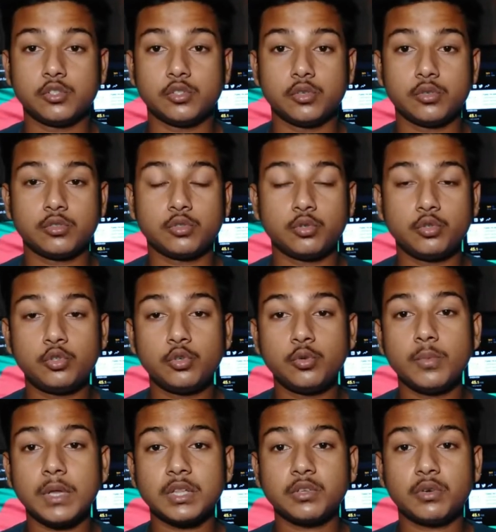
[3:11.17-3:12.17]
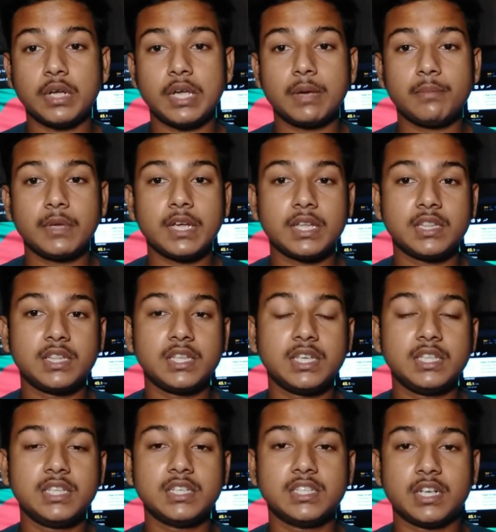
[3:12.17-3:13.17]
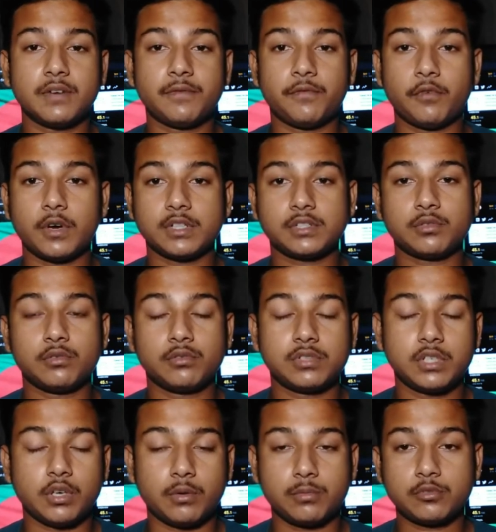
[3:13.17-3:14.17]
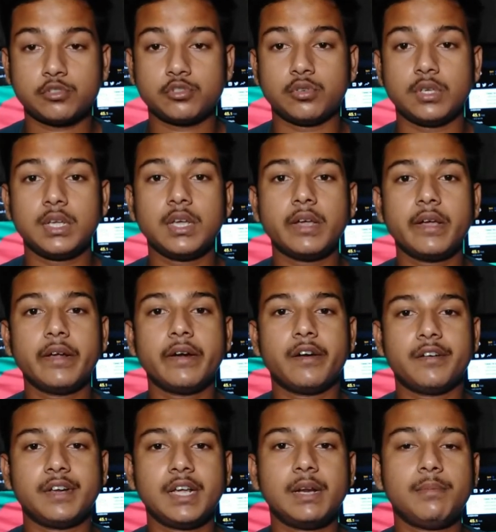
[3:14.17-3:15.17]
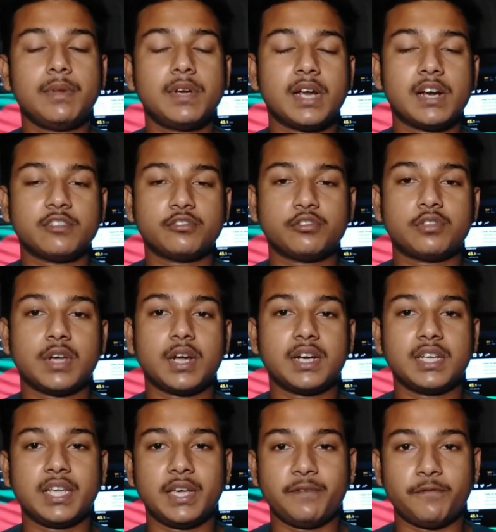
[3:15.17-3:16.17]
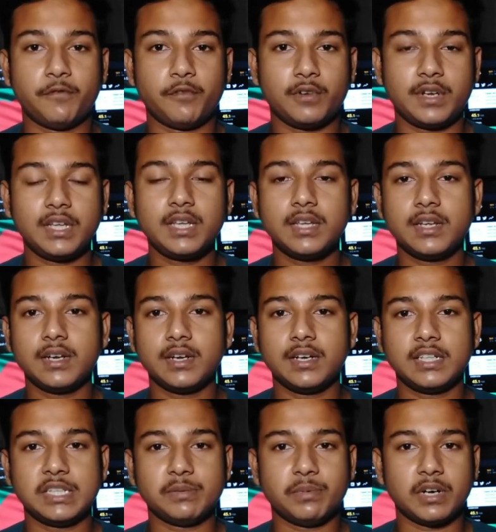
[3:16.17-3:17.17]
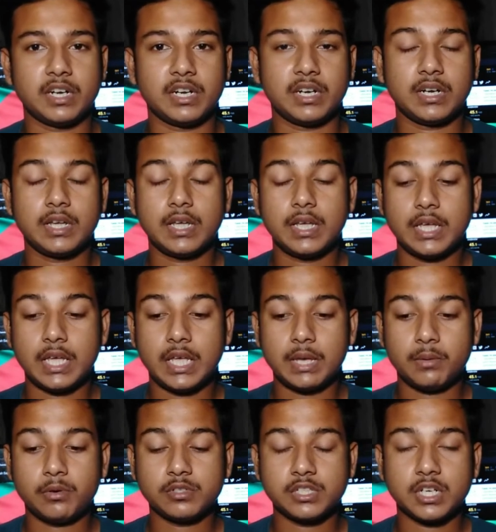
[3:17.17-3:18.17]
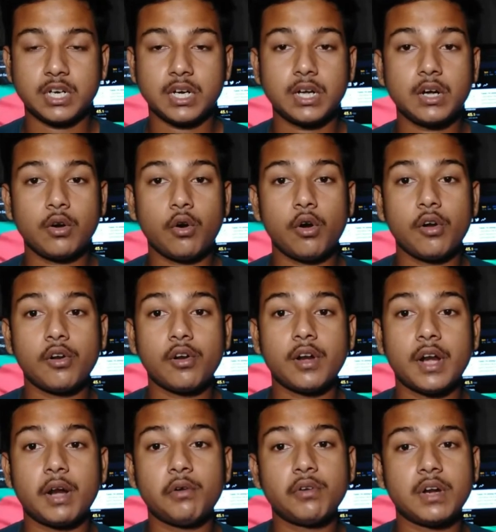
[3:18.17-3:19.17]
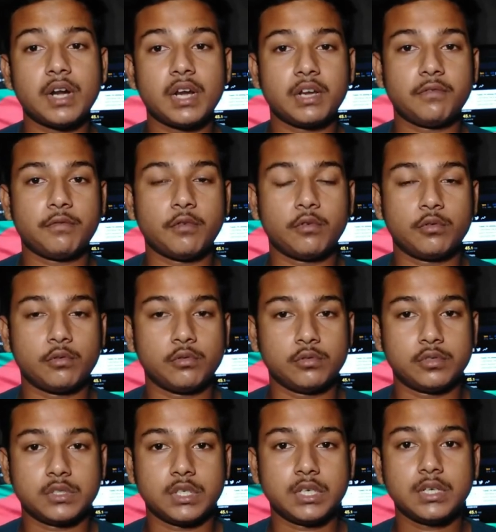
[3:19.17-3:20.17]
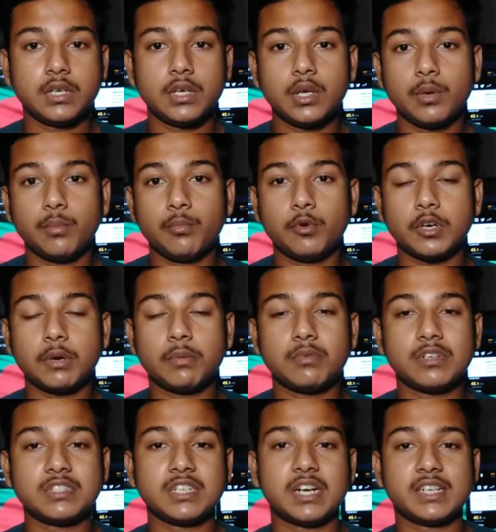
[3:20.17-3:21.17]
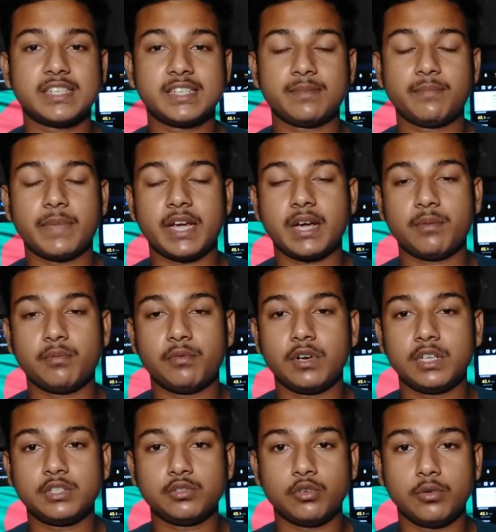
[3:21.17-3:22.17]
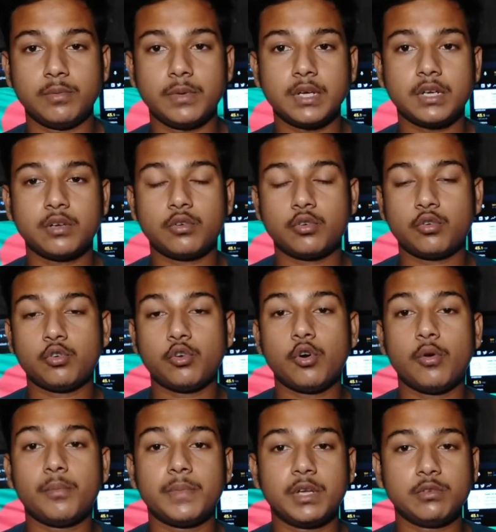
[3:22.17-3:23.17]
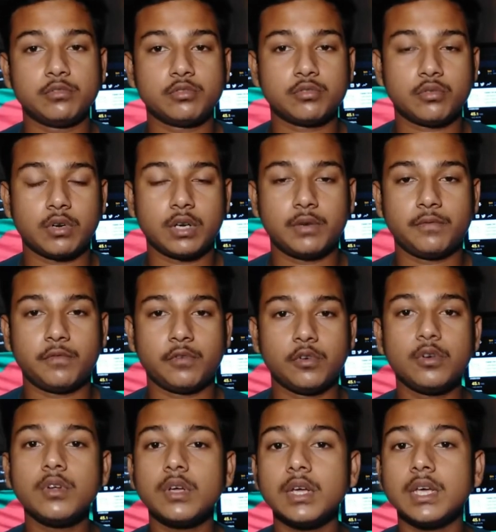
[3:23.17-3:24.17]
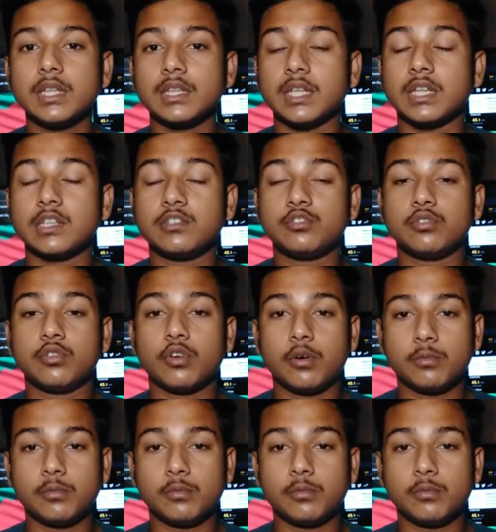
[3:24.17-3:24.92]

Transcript: সো শুধুমাত্র গেমিংয়ের দিক দিয়ে যারা ফোকাস করছেন অবশ্যই রিয়েলমি নার্জো থার্টি এই ফোনটি নিতে পারেন এবং যারা অলরাউন্ডার একটি ফোন খুঁজছেন মোটামুটি চার্জিং ব্যাকআপ হলে চলবে কম ইউজ করেন ফোন তাদের জন্য